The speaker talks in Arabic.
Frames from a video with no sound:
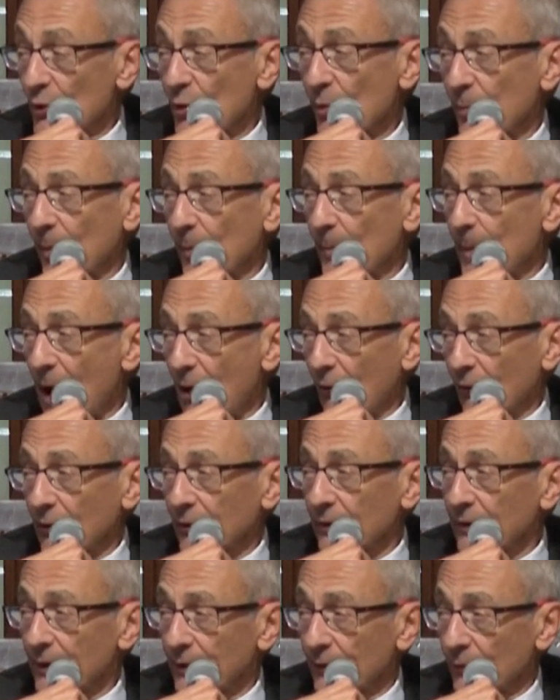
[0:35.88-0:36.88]
الأمريكية
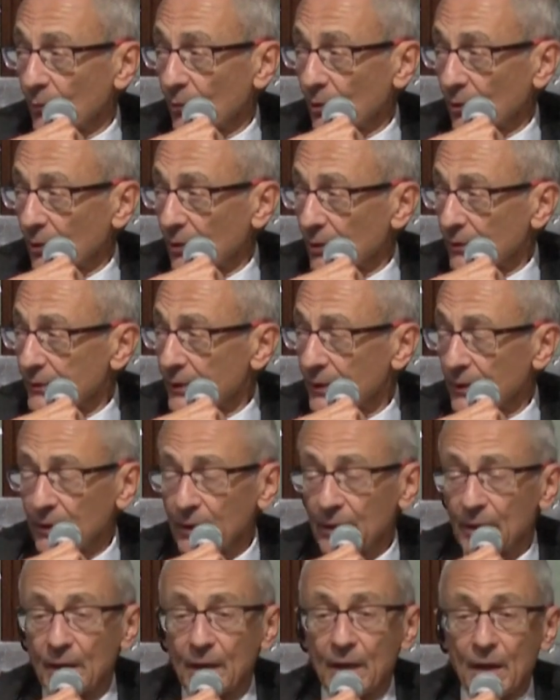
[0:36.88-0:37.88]
في بيان
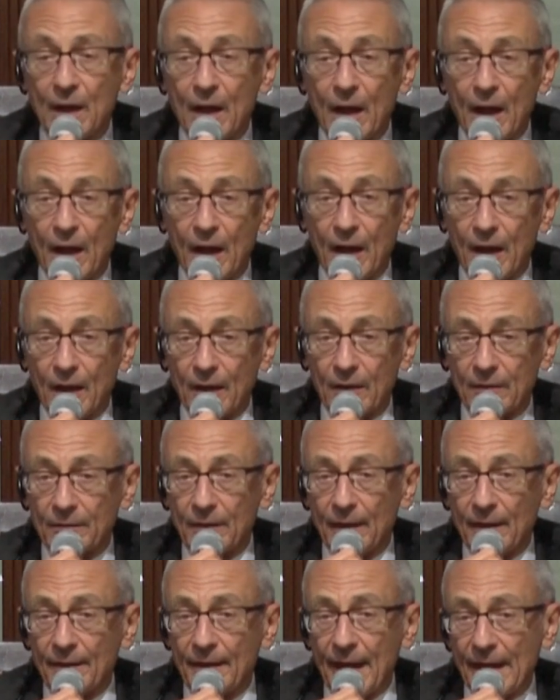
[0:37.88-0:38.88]
أن مسؤولي
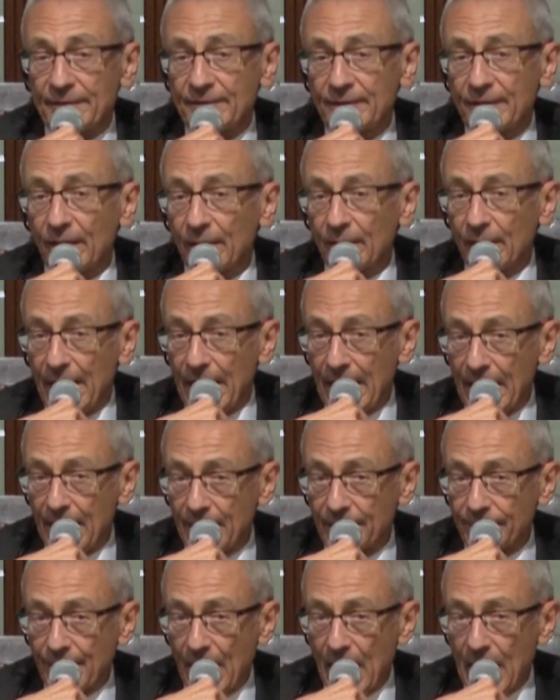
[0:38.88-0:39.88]
المناخ في
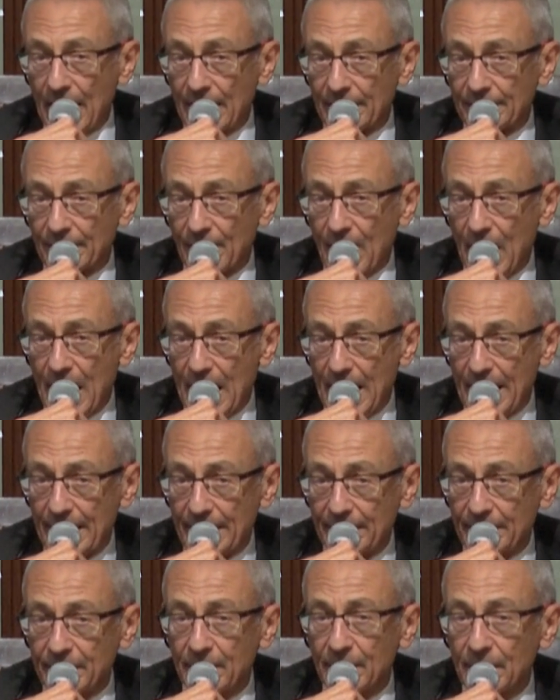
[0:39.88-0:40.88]
البلدين بحثا
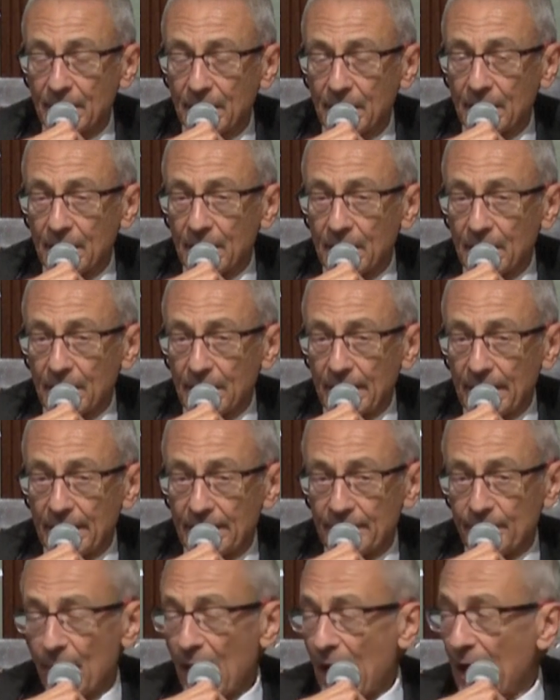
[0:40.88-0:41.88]
كذلك إنجاح
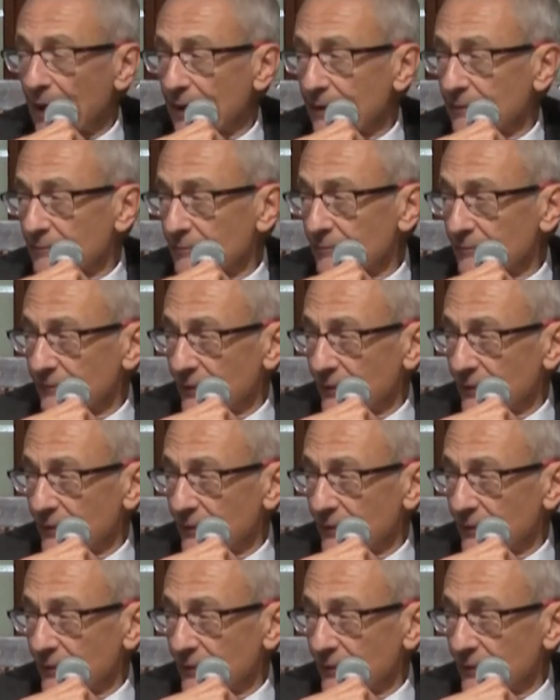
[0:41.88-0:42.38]
قمة